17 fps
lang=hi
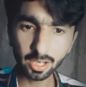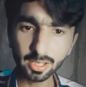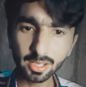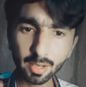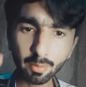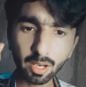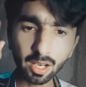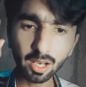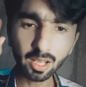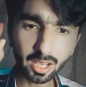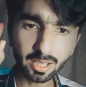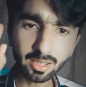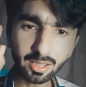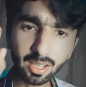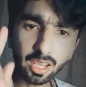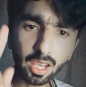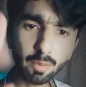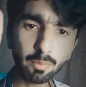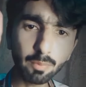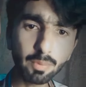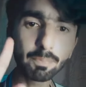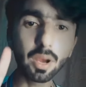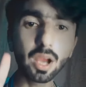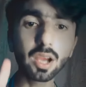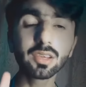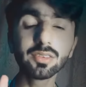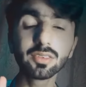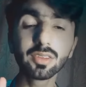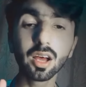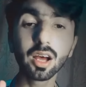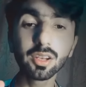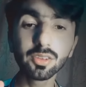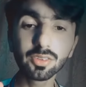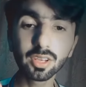इंडिया वाला कहते हैं कि हमने
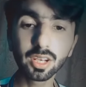पाकिस्तान